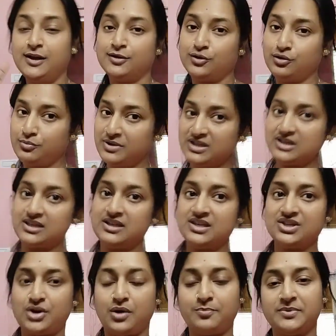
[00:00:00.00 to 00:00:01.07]
তো তোমাদের সাথে
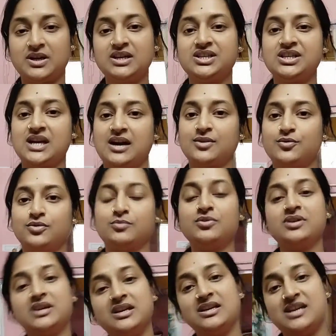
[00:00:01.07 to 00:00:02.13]
সবটাই শেয়ার করব
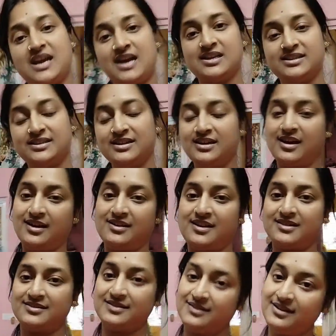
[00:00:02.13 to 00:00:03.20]
কি নিয়ে আসছে না
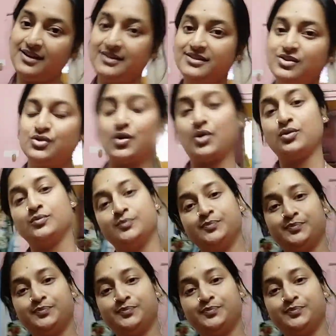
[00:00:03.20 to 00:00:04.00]
নিয়ে আসছে ঠিক আছে চলো